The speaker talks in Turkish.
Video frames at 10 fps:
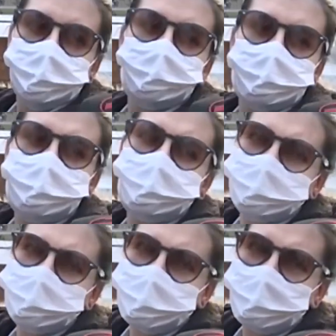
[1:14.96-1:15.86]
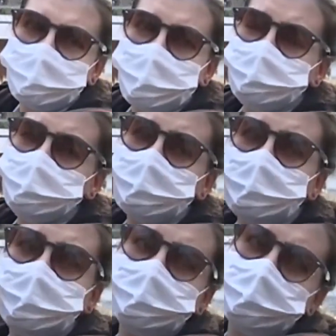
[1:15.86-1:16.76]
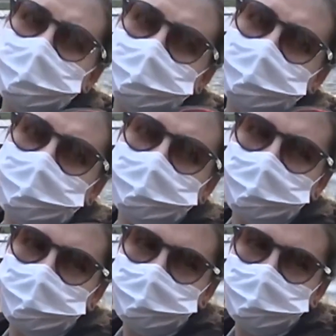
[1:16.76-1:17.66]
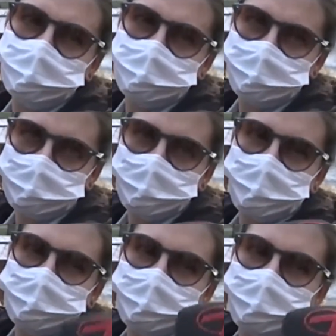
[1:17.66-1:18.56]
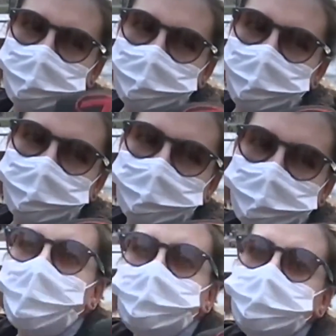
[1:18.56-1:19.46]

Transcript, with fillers: hafta alıyorum bu aralar çünkü hiç dışarı çıkamıyorum bebeklerle birlikte. Her